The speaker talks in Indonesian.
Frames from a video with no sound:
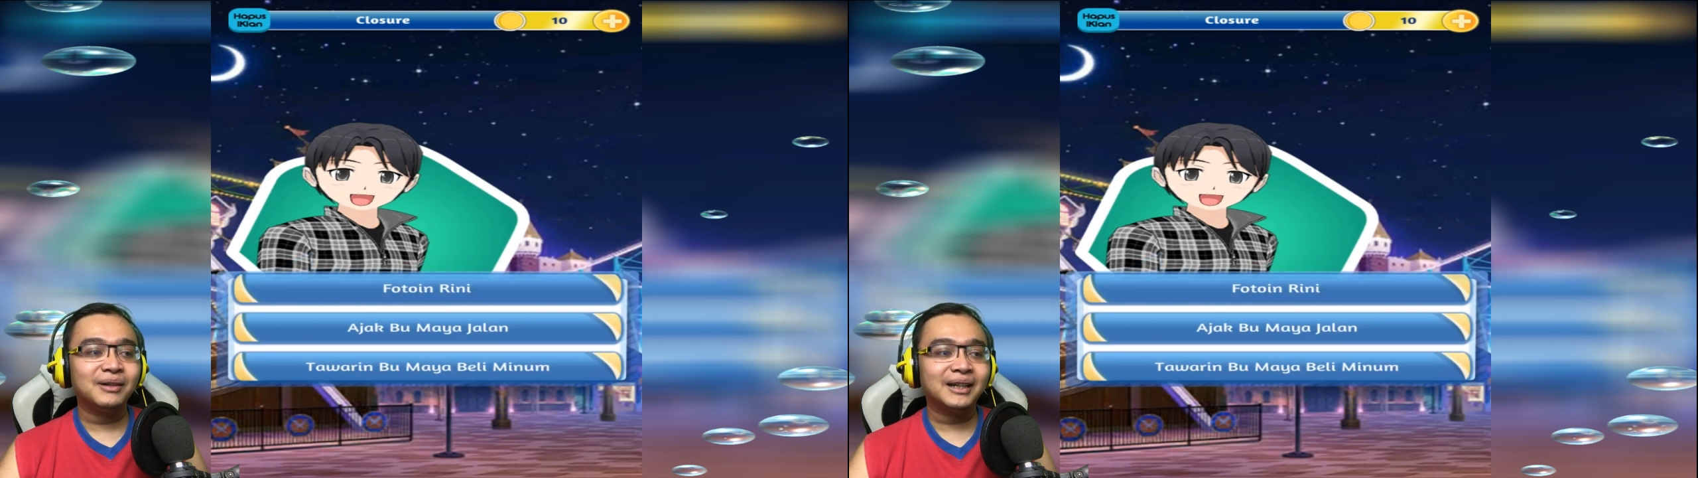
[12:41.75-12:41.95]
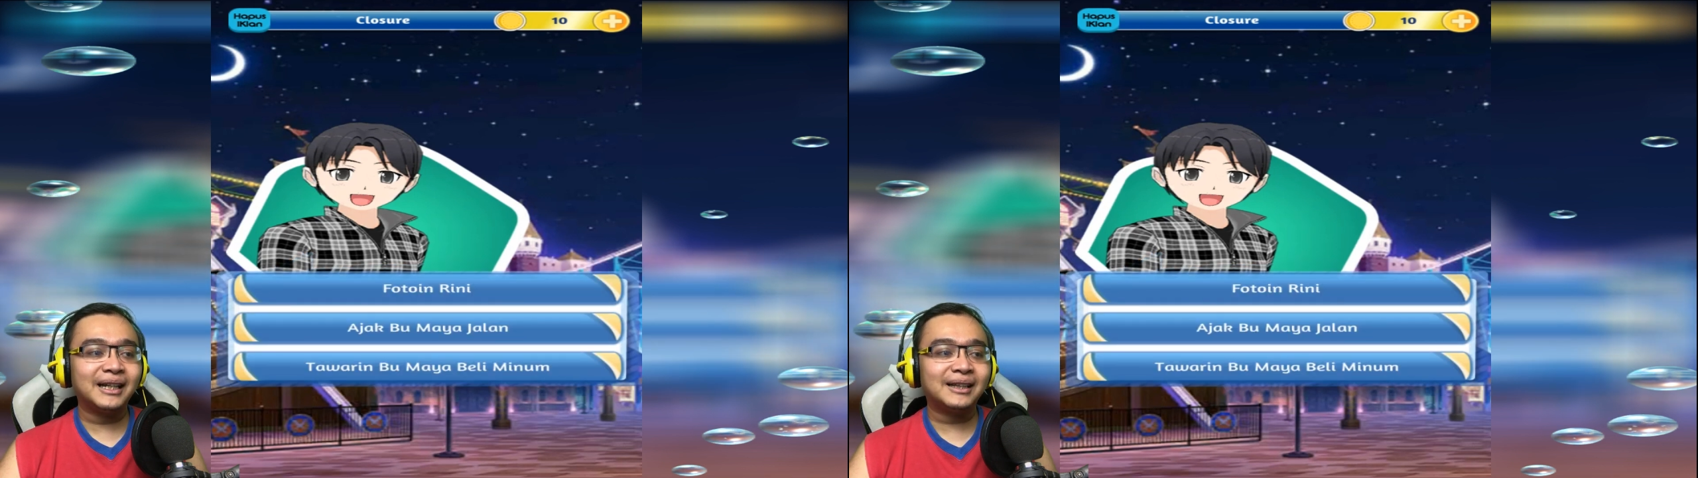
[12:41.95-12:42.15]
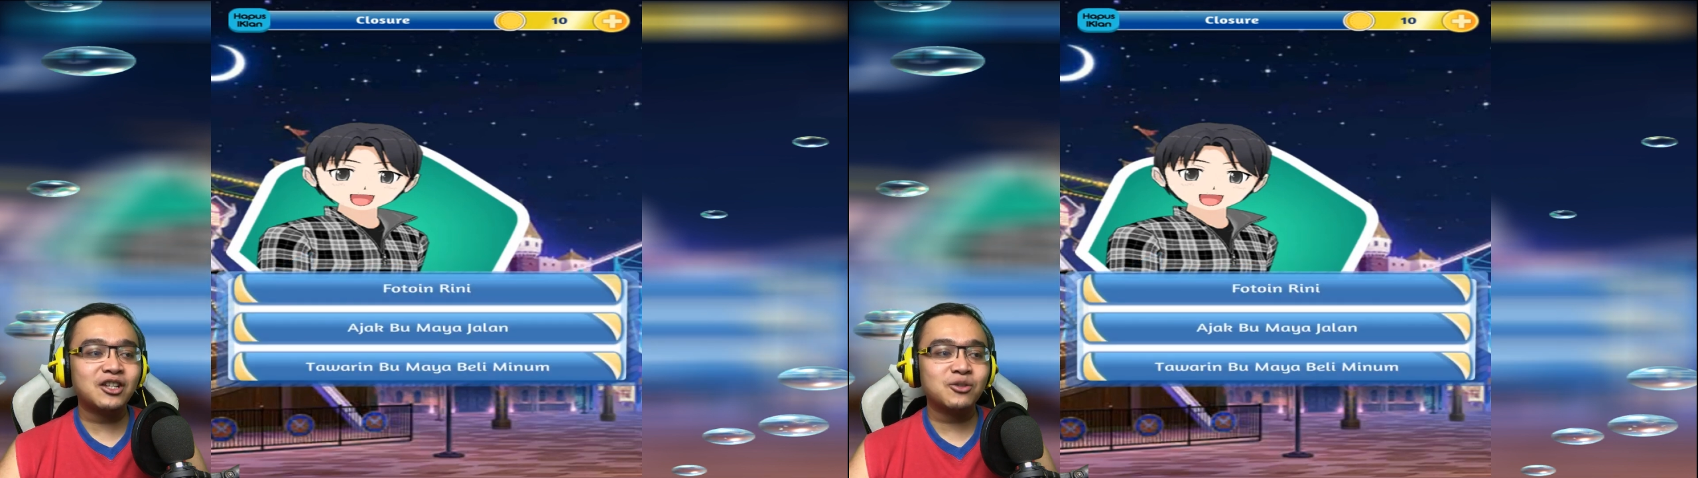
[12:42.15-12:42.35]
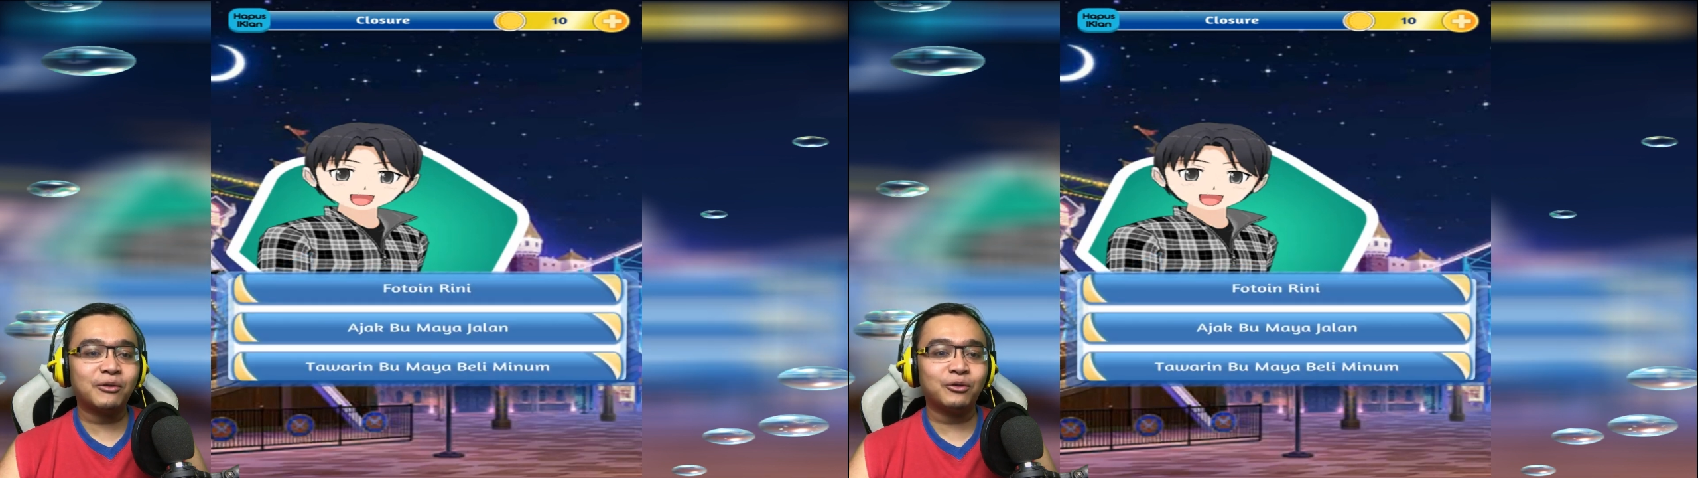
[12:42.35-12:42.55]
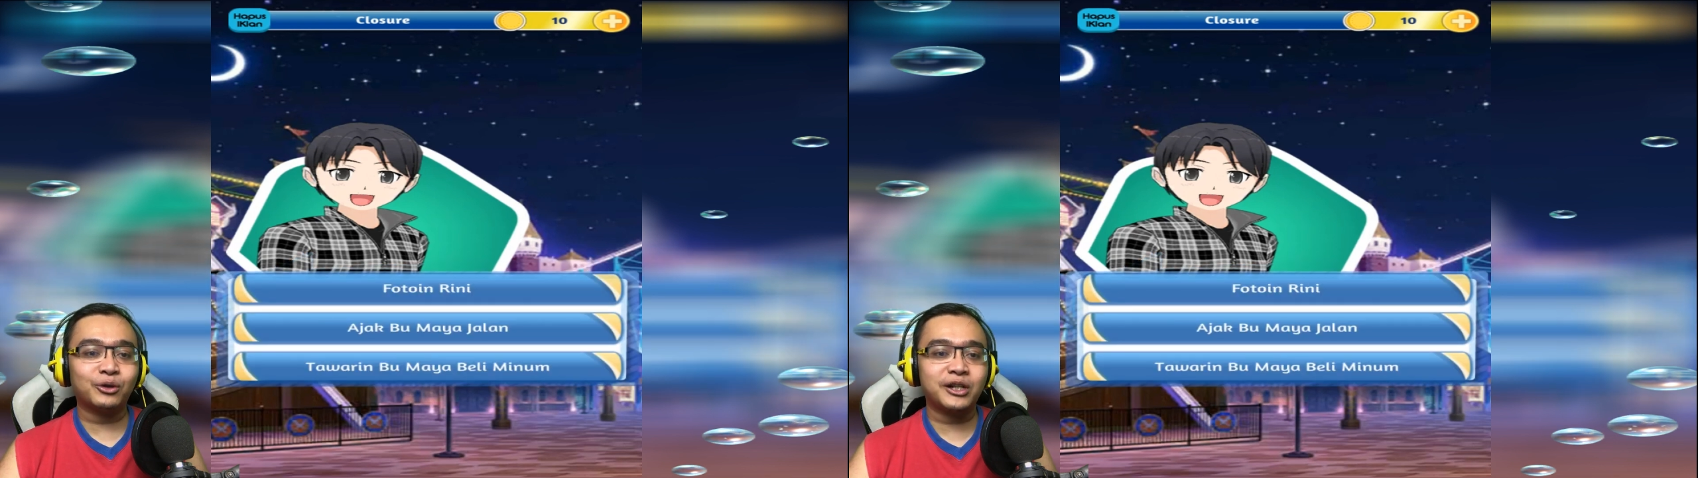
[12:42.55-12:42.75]
Kita
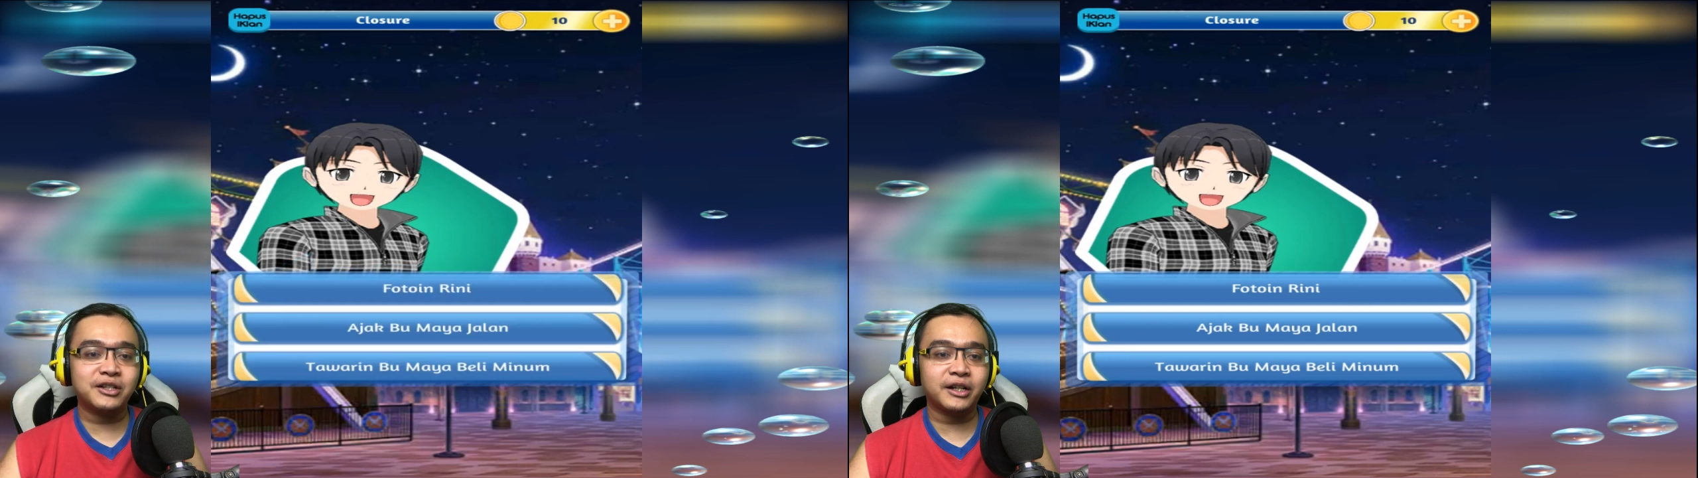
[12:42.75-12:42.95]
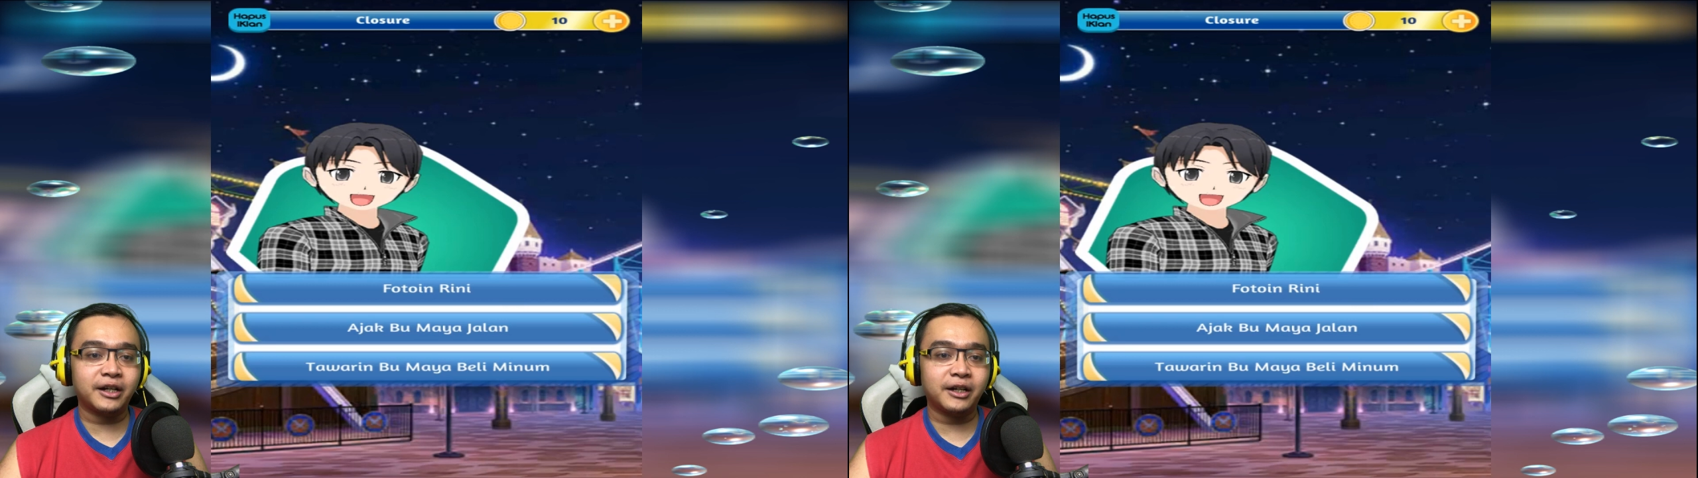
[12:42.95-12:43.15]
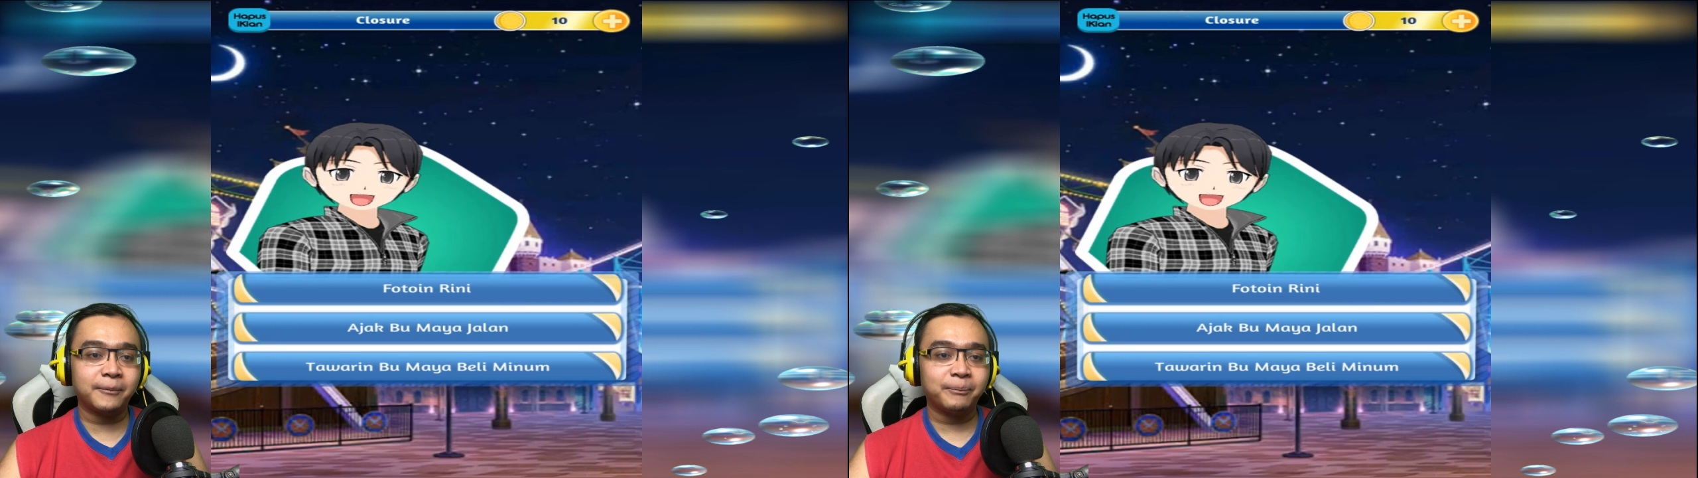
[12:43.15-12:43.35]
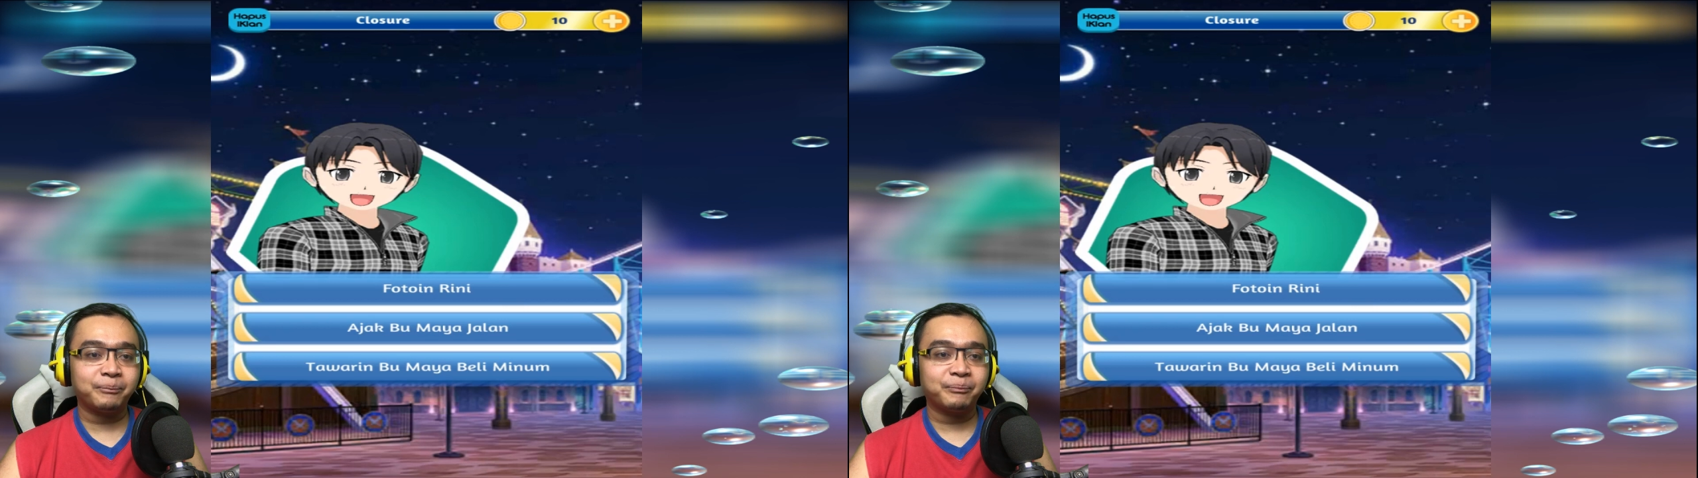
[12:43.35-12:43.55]
coba fotoin si Rini.